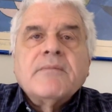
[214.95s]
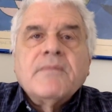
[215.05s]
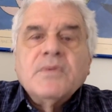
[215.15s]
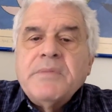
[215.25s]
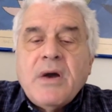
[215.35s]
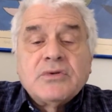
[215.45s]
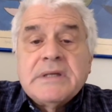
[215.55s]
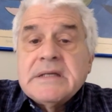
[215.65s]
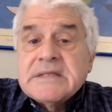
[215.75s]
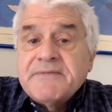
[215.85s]
Dobbiamo
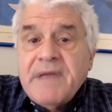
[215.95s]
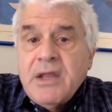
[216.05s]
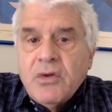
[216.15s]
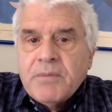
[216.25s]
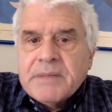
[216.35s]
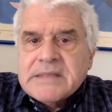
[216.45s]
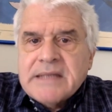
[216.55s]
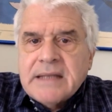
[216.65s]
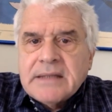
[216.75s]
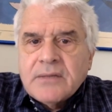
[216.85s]
tenere sveglio il
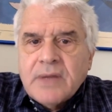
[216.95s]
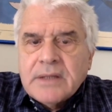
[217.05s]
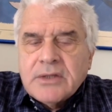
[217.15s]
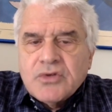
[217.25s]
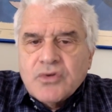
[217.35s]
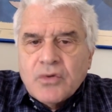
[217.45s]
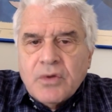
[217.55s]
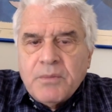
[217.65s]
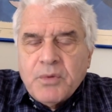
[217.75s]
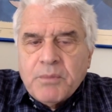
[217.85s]
paziente durante il giorno
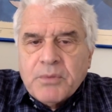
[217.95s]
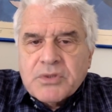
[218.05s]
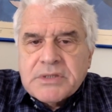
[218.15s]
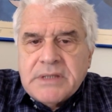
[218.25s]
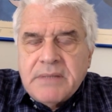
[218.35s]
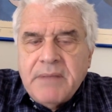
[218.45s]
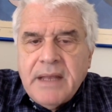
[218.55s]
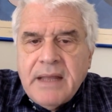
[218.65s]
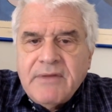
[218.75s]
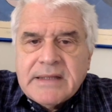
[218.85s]
il più
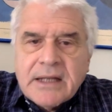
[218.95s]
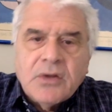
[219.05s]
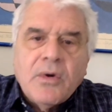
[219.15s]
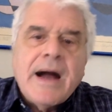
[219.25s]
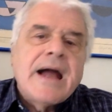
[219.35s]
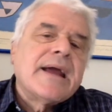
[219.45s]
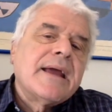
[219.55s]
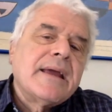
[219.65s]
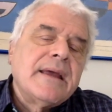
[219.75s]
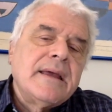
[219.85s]
possibile, evitando
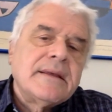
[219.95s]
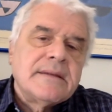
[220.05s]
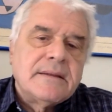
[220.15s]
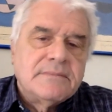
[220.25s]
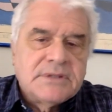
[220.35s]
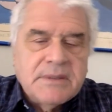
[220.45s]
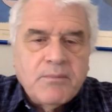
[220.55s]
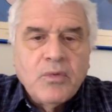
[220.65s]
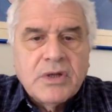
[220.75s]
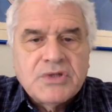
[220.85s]
anche, eh,
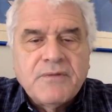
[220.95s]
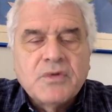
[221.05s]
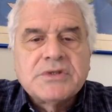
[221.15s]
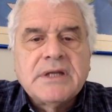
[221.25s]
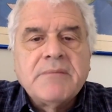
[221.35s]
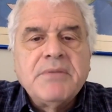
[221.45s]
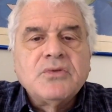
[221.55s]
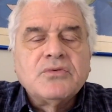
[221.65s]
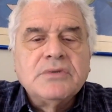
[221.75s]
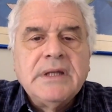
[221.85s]
seppure ci fosse
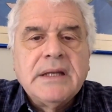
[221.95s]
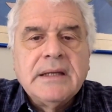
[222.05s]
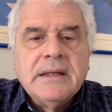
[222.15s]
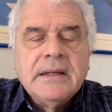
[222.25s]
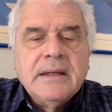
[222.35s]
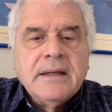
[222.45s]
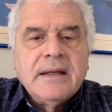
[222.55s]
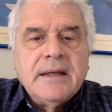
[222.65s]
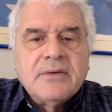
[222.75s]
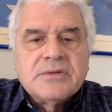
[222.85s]
l'abitudine,
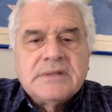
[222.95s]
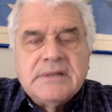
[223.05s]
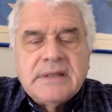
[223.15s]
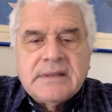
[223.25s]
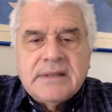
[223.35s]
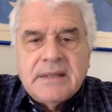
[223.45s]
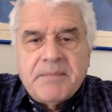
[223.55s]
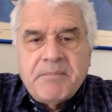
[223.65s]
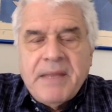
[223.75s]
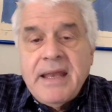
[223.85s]
le
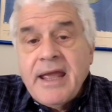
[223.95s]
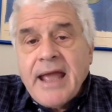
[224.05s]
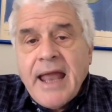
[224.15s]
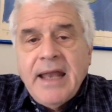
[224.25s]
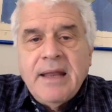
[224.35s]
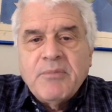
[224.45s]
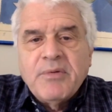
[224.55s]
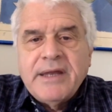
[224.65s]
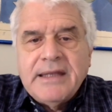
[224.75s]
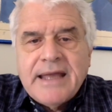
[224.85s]
cosiddette pennichelle
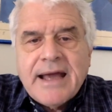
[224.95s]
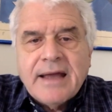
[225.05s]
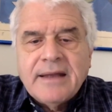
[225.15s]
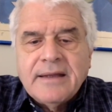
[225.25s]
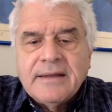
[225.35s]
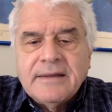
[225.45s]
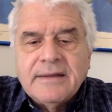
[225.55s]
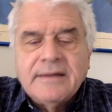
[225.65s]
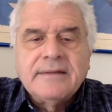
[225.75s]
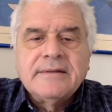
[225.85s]
pomeridiane,
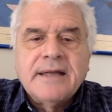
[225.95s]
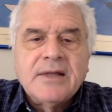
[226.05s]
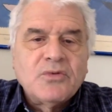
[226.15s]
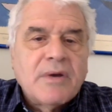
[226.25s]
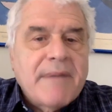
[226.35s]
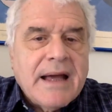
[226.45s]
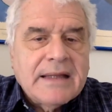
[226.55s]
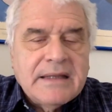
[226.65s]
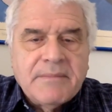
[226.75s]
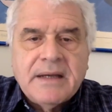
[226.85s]
eh, tanto
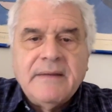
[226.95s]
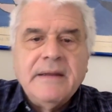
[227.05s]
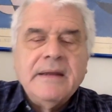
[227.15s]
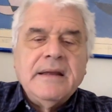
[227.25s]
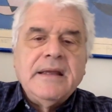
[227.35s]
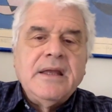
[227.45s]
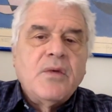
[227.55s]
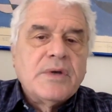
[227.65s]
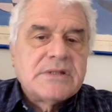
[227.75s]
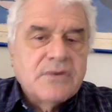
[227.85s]
amate, ma in
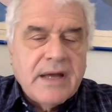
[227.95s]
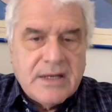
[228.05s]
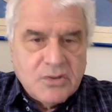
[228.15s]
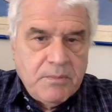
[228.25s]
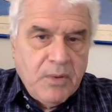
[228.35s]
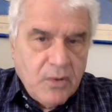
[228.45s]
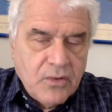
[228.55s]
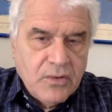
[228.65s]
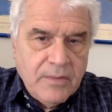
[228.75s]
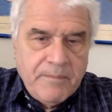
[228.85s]
questo caso
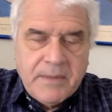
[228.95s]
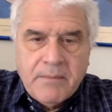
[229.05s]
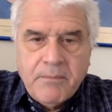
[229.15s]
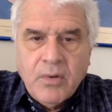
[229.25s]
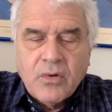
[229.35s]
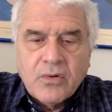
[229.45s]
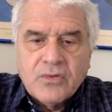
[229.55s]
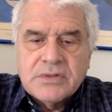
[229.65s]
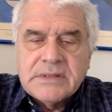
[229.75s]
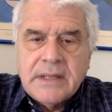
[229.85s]
poco, poco
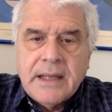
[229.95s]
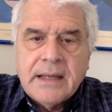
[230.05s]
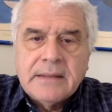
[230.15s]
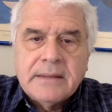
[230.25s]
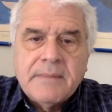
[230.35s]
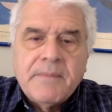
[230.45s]
consigliate.